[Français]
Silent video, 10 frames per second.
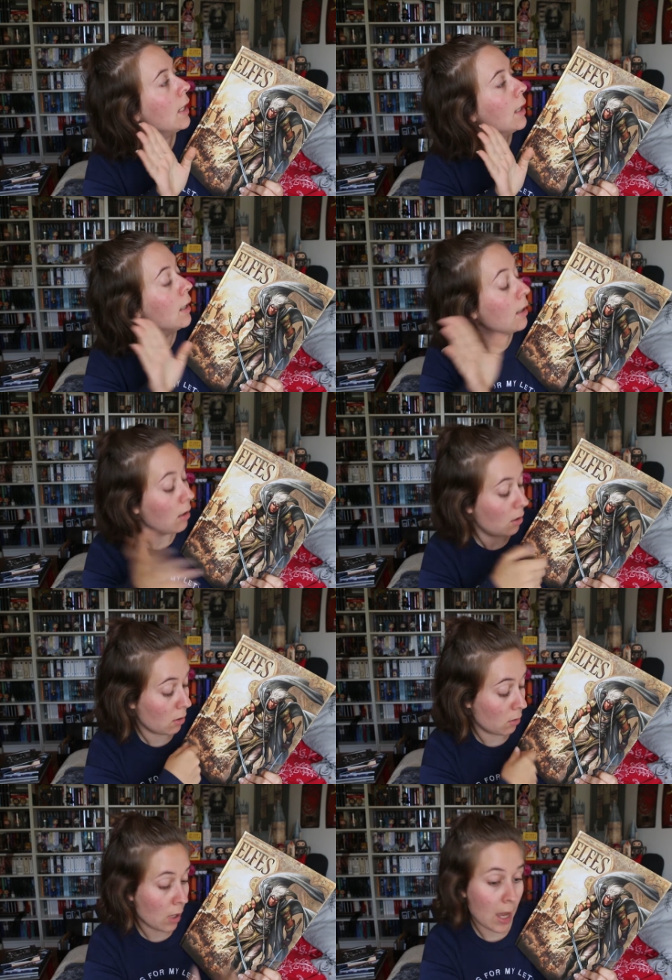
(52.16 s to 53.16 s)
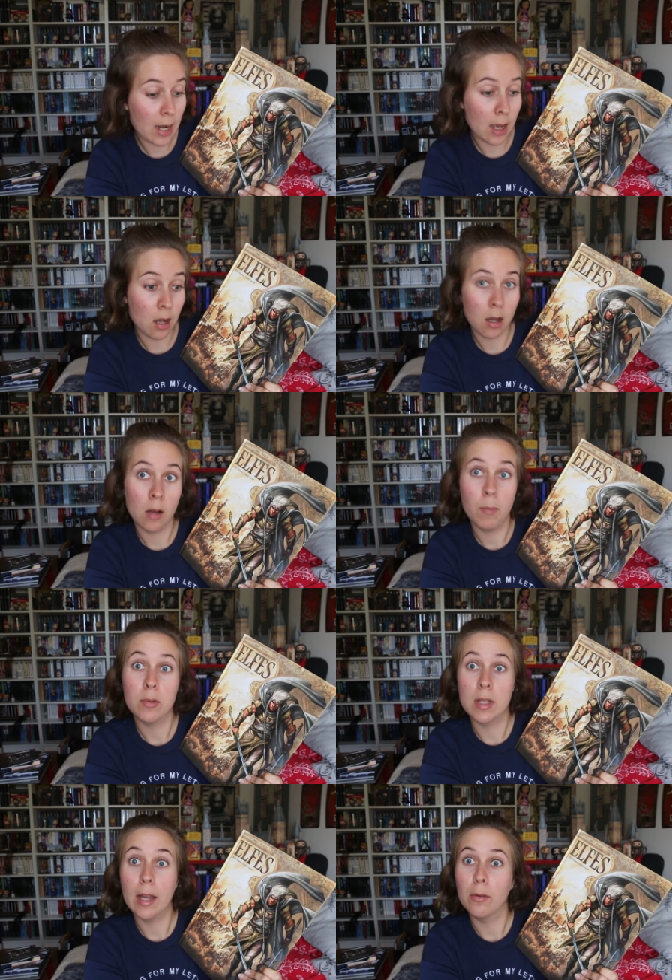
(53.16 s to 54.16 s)
est à la pas
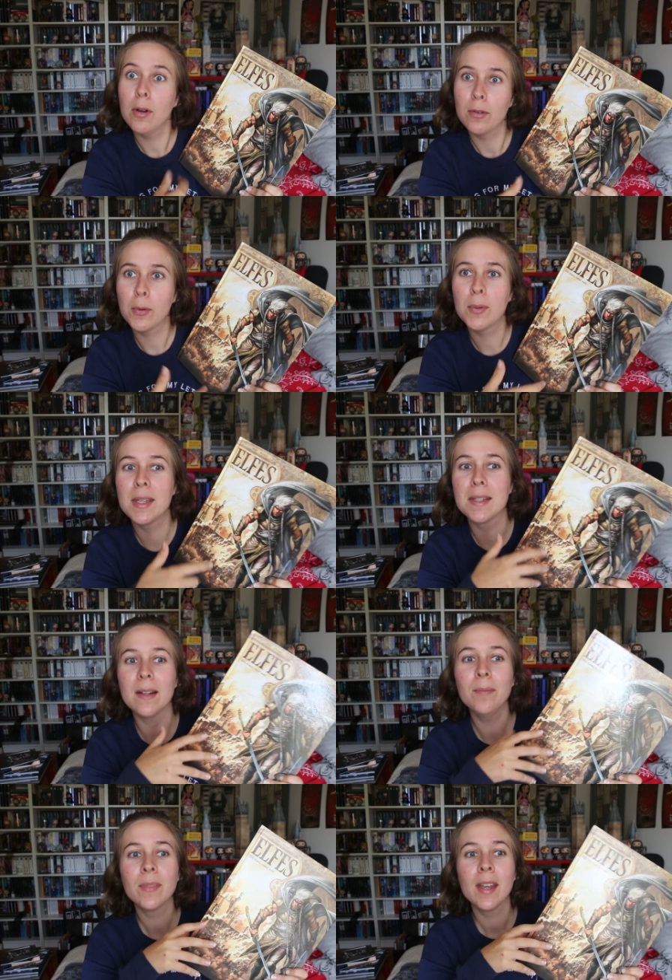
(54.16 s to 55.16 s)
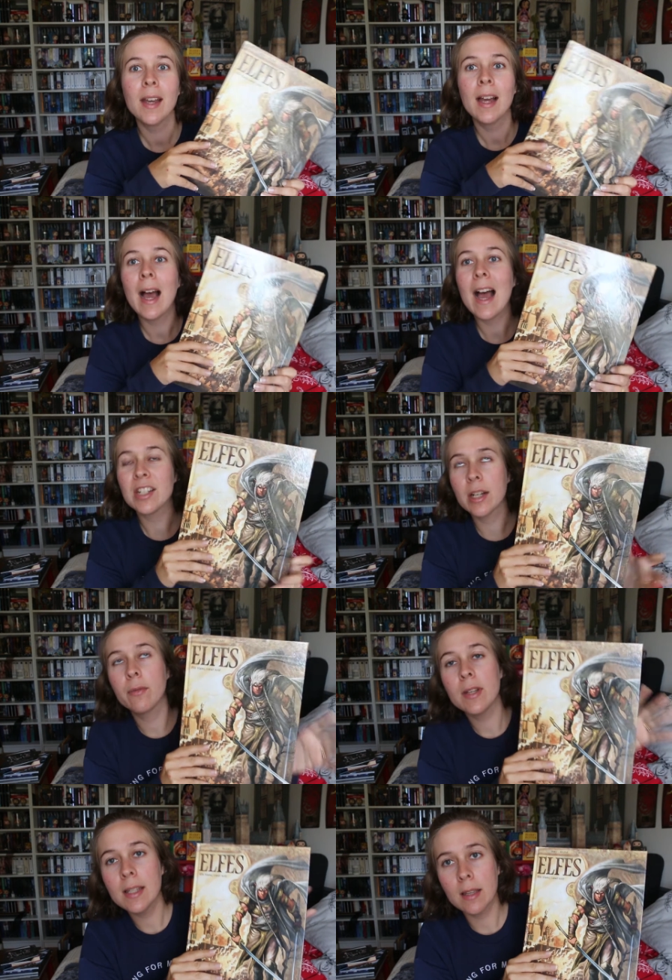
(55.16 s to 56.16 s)
au scénario, au dessin à chaque
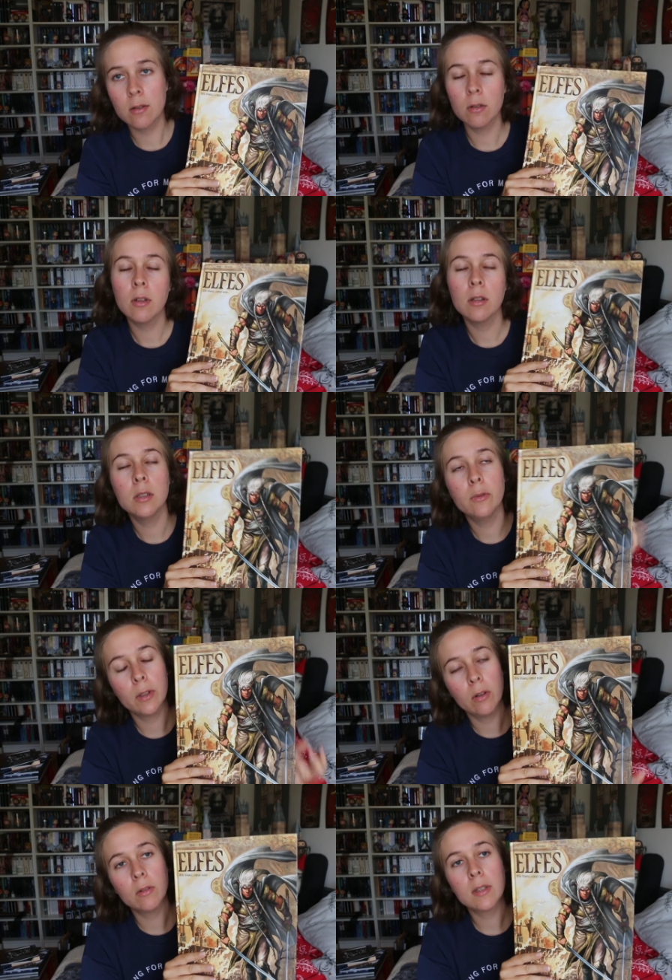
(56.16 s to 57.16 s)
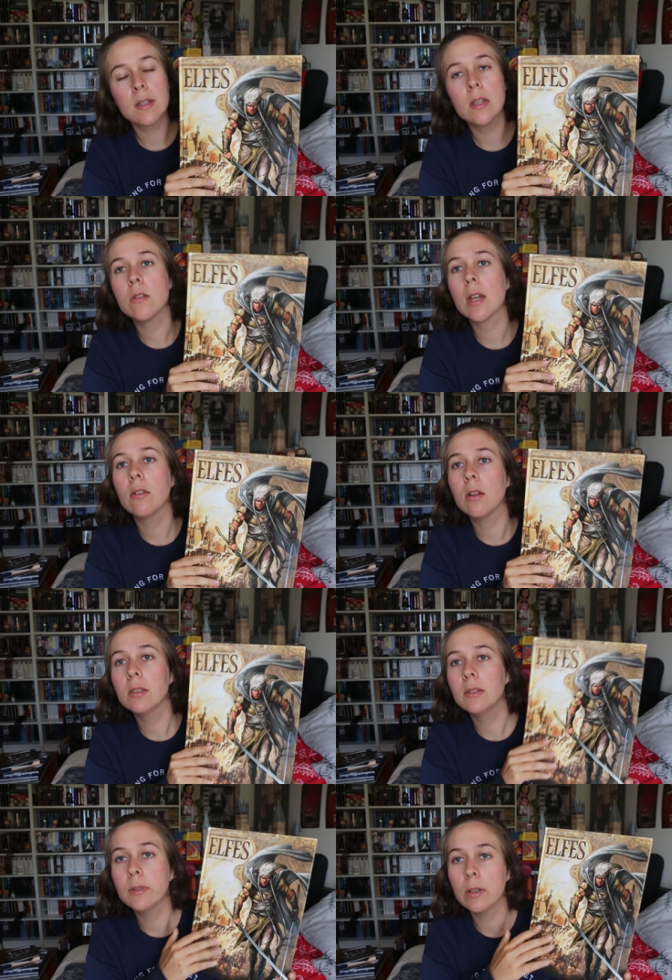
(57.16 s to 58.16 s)
fois, c'est des auteurs différents, des illustrateurs
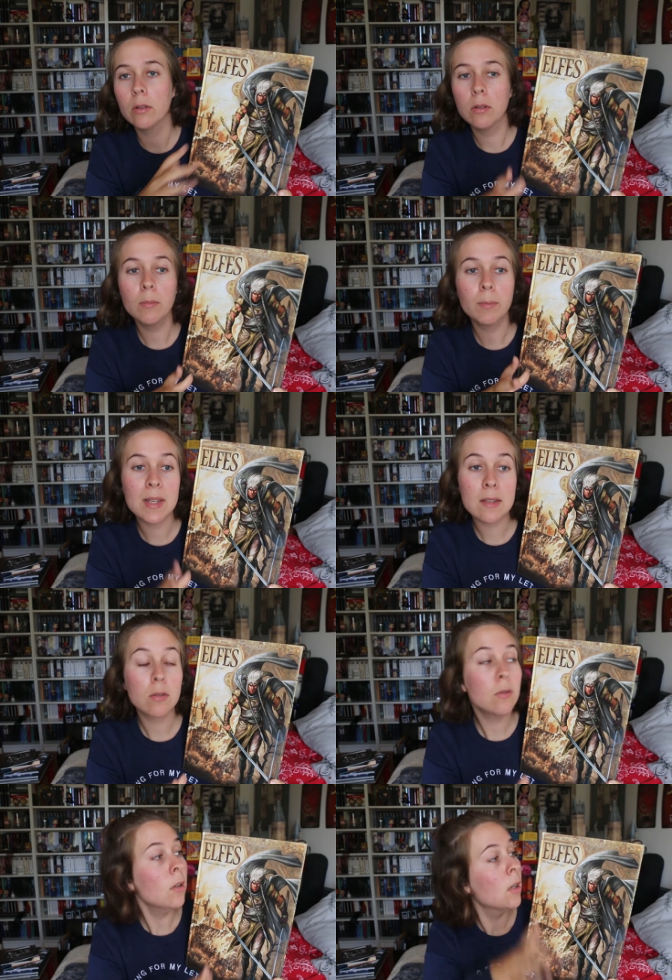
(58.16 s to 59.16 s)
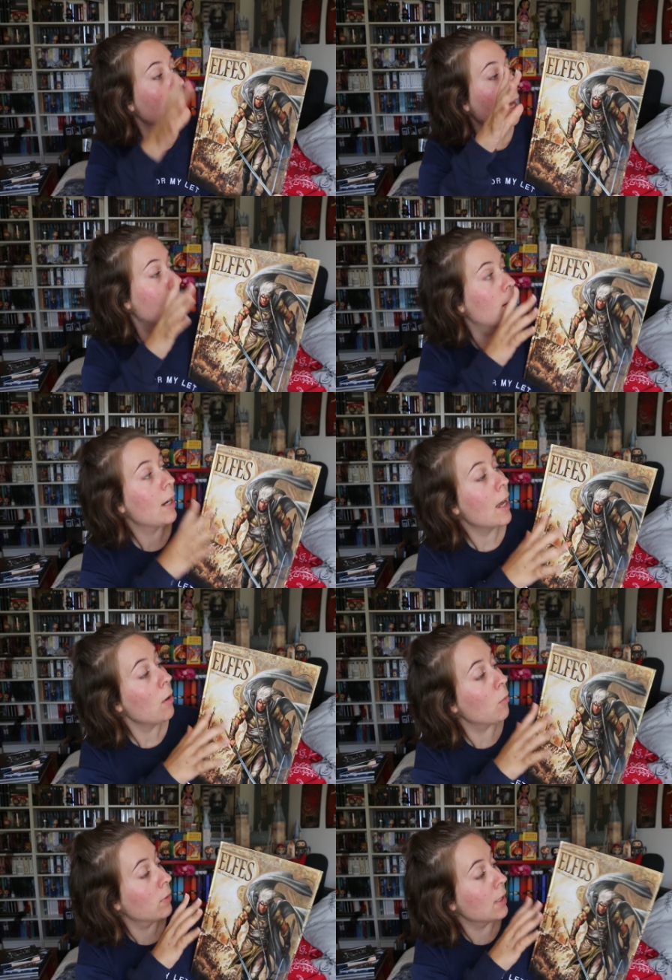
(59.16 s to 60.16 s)
différents, parce que
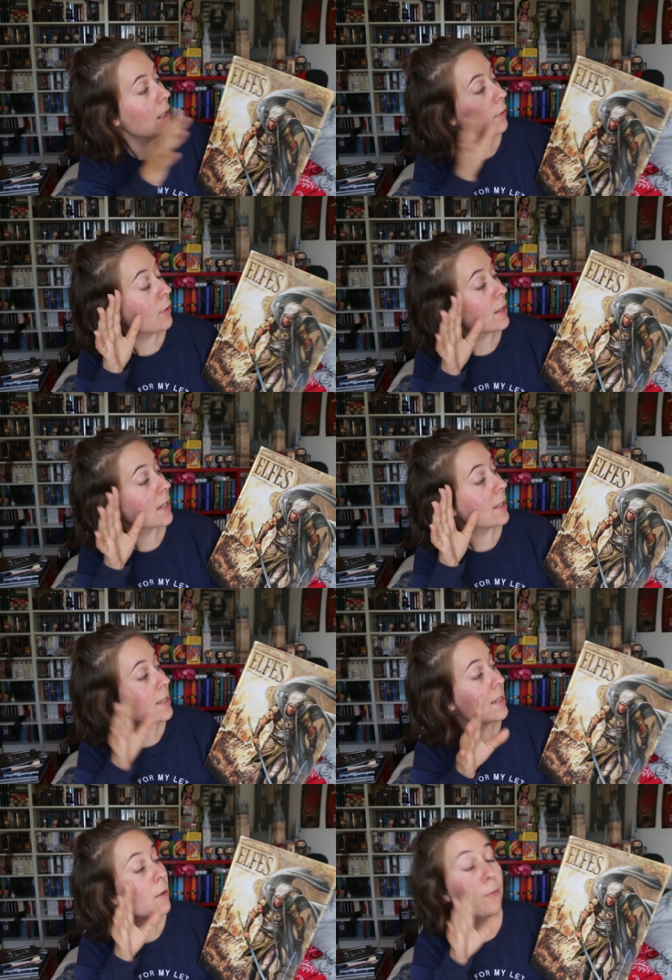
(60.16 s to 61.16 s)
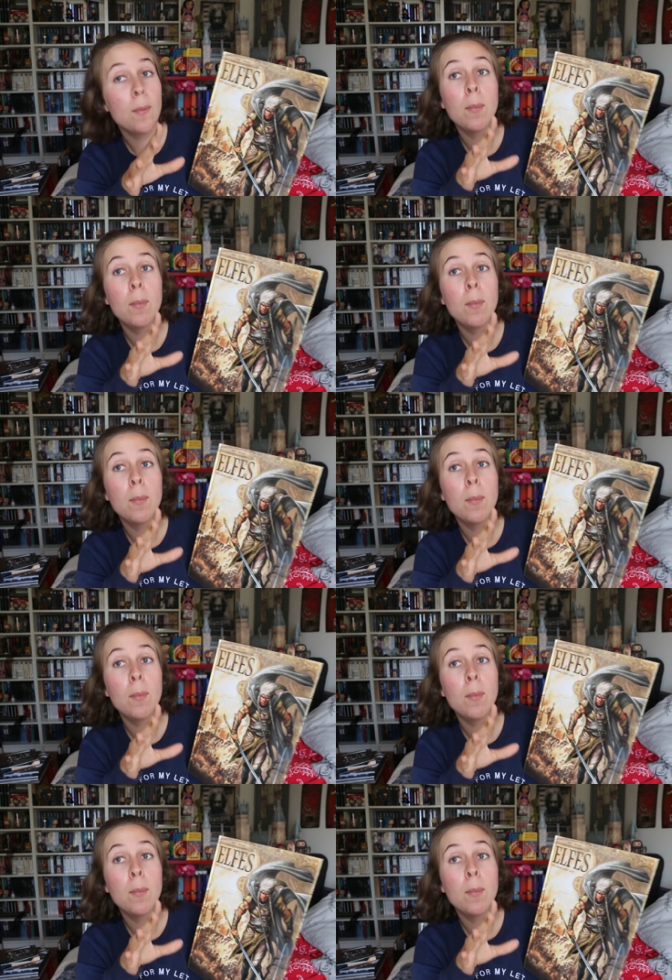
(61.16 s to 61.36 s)
là, on est face à des elfes